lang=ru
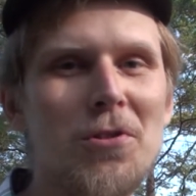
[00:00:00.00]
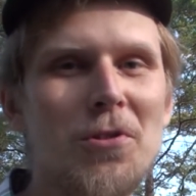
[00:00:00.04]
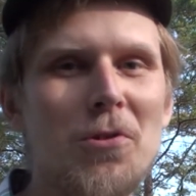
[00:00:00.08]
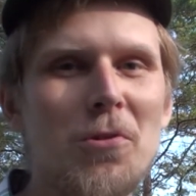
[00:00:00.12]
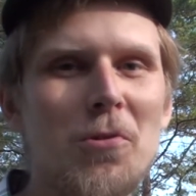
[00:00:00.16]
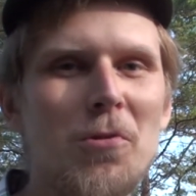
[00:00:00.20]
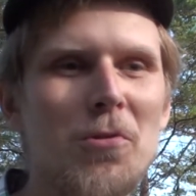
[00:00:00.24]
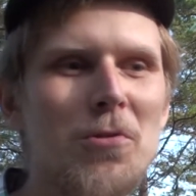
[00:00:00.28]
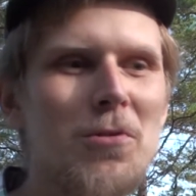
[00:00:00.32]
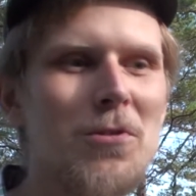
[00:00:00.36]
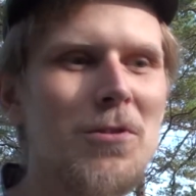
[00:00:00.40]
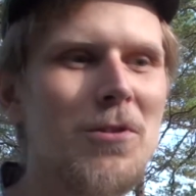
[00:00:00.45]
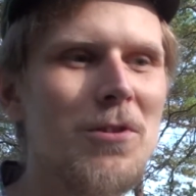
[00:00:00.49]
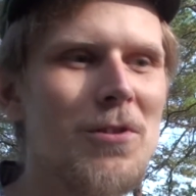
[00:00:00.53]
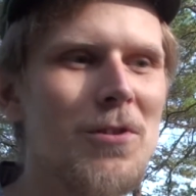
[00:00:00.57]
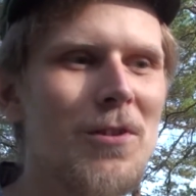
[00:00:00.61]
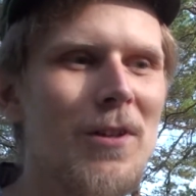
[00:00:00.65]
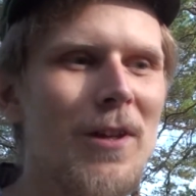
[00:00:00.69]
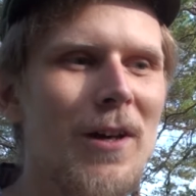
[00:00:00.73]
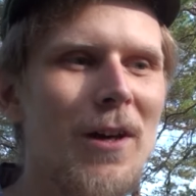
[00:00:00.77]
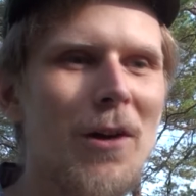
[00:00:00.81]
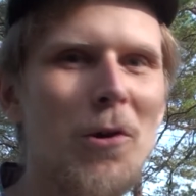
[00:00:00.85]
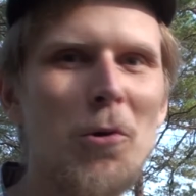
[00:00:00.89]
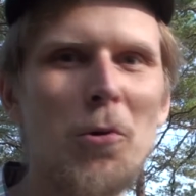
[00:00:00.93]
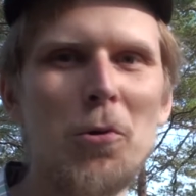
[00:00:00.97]
Хоть, не
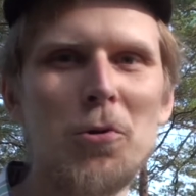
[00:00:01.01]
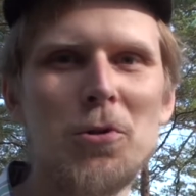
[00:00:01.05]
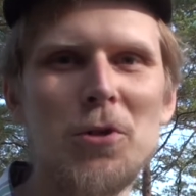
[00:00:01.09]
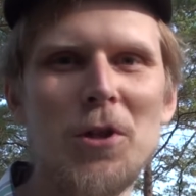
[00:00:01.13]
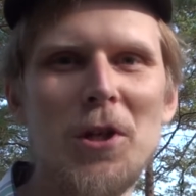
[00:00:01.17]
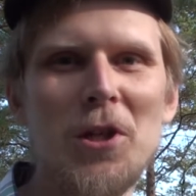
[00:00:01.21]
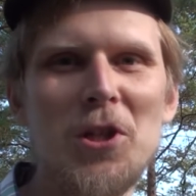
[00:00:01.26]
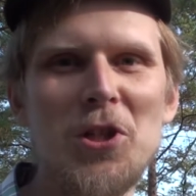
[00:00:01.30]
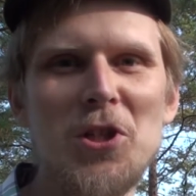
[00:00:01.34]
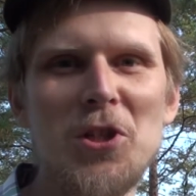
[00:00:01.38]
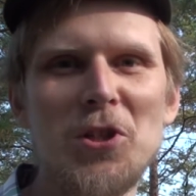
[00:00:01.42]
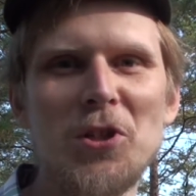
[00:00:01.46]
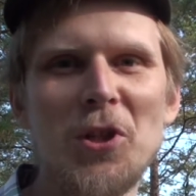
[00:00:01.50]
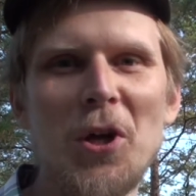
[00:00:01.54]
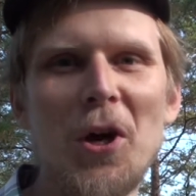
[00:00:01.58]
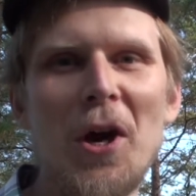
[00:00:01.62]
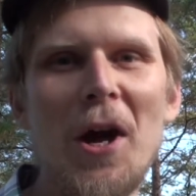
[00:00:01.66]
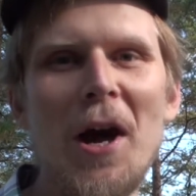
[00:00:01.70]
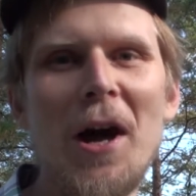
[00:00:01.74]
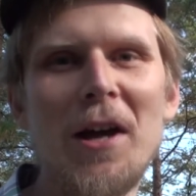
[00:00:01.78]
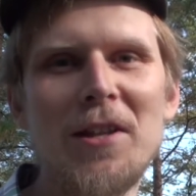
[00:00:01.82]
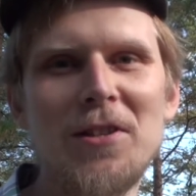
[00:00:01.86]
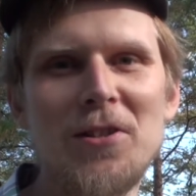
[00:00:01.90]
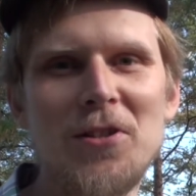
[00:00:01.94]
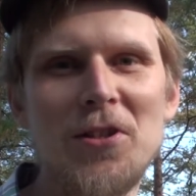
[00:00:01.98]
знаю, хоть
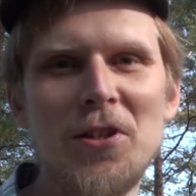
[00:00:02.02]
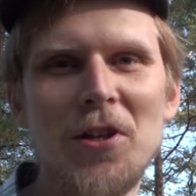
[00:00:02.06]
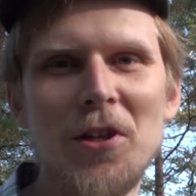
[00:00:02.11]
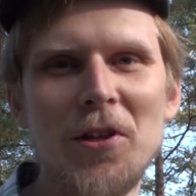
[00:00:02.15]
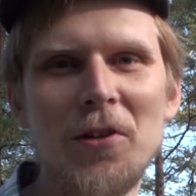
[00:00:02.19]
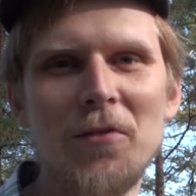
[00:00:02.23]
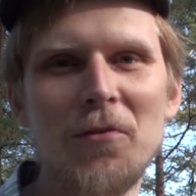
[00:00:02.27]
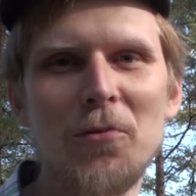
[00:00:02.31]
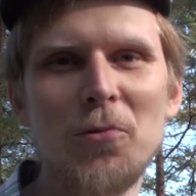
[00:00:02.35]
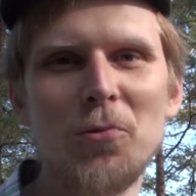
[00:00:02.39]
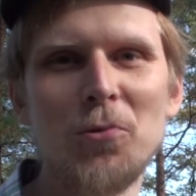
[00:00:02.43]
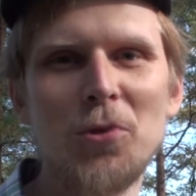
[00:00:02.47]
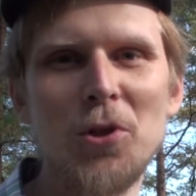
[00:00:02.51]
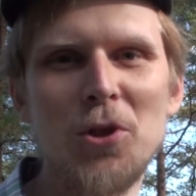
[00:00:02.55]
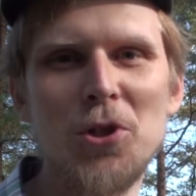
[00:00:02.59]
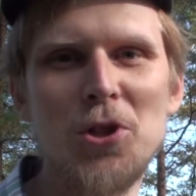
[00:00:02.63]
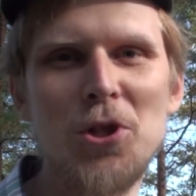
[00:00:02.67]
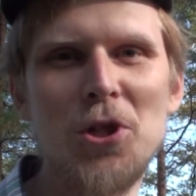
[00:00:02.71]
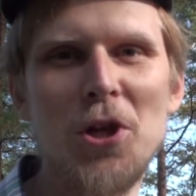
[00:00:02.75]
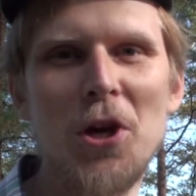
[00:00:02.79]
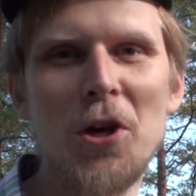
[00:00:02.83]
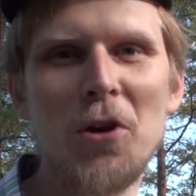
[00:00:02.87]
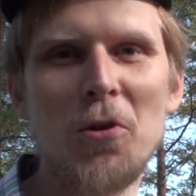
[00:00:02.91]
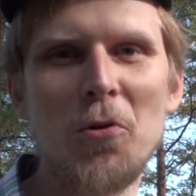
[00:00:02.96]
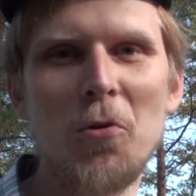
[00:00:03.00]
осетра целого
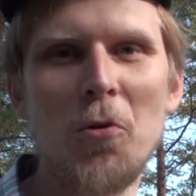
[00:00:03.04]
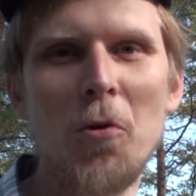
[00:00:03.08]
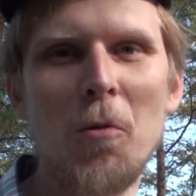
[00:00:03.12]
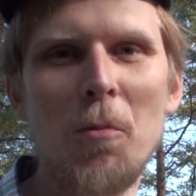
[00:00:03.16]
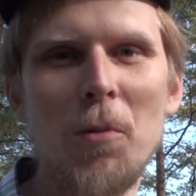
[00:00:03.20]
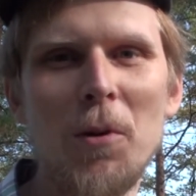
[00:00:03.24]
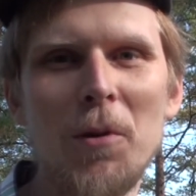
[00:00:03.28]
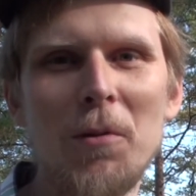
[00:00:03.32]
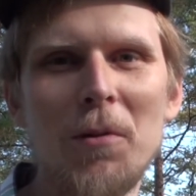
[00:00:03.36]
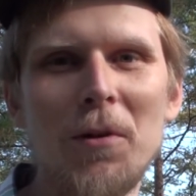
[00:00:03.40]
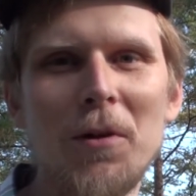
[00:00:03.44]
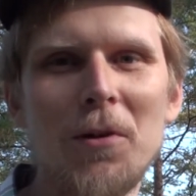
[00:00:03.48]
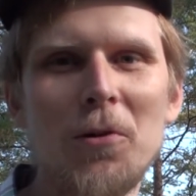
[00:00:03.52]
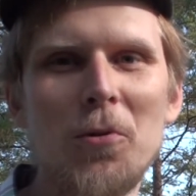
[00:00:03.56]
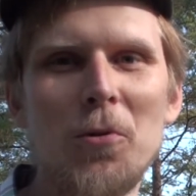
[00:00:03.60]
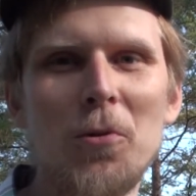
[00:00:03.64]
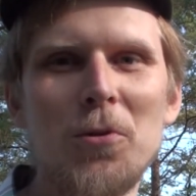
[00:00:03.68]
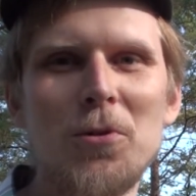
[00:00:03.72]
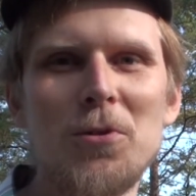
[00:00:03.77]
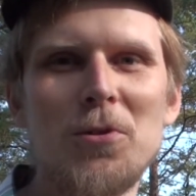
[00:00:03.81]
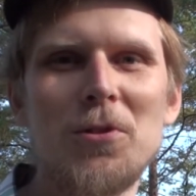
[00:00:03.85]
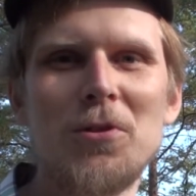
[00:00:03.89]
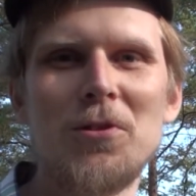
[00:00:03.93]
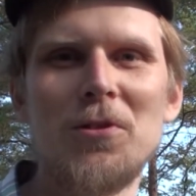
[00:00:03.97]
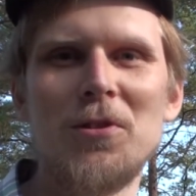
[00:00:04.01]
утащи, огромного,
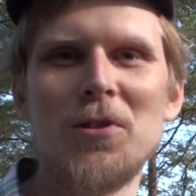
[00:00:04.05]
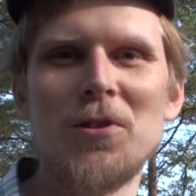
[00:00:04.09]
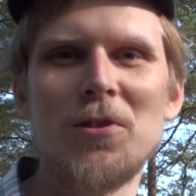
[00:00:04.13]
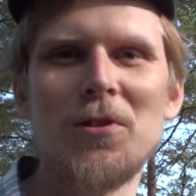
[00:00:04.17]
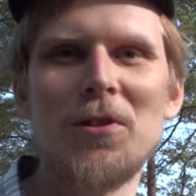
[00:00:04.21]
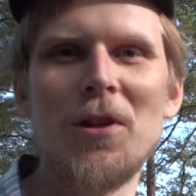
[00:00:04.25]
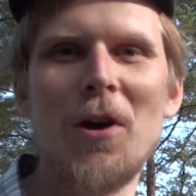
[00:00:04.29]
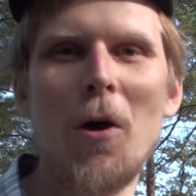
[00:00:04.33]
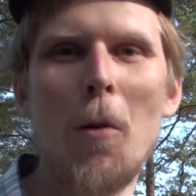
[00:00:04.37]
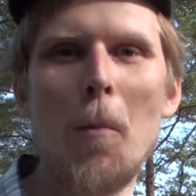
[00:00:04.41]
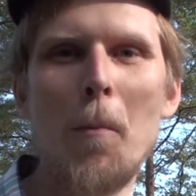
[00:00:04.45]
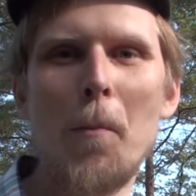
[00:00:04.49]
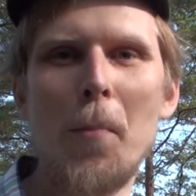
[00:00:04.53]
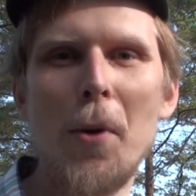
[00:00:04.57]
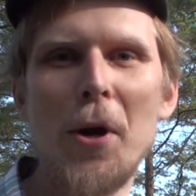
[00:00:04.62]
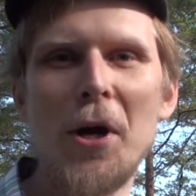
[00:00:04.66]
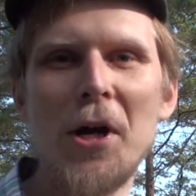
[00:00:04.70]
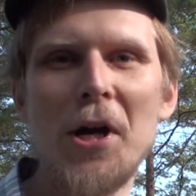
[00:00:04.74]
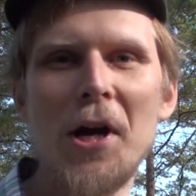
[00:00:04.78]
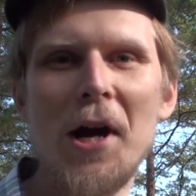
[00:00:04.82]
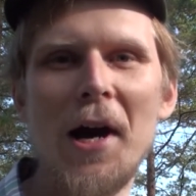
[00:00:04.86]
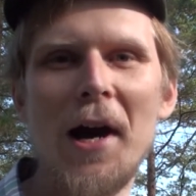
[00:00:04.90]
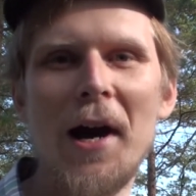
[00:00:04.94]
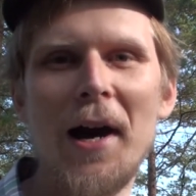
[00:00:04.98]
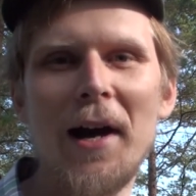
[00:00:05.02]
хоть, не знаю,
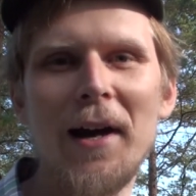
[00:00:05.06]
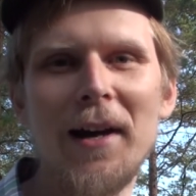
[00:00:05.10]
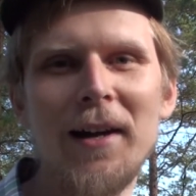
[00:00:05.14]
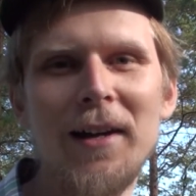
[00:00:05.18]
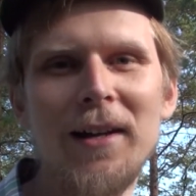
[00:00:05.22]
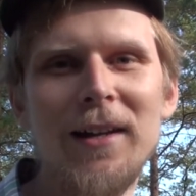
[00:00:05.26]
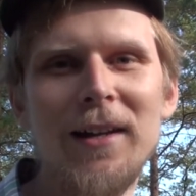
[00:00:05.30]
быка.